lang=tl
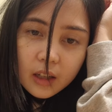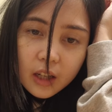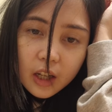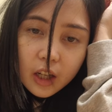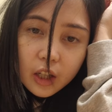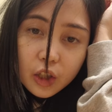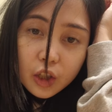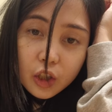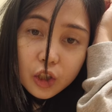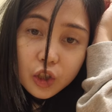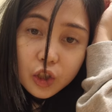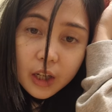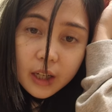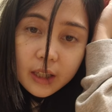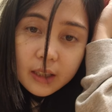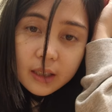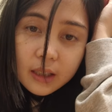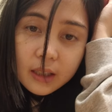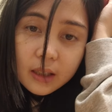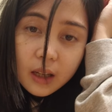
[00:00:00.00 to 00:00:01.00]

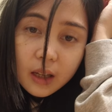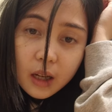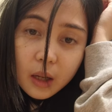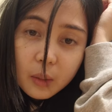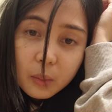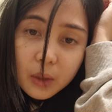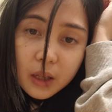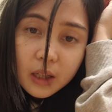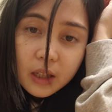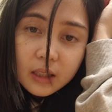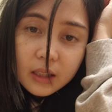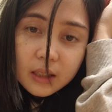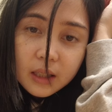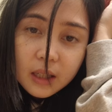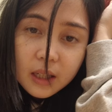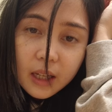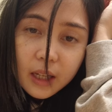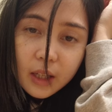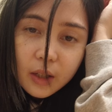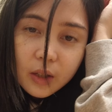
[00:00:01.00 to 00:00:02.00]
energized na kami
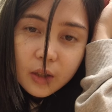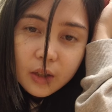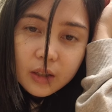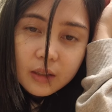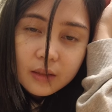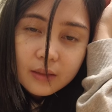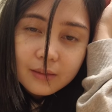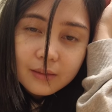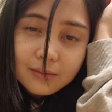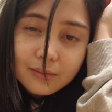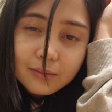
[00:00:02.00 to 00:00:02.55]
kasi ngayon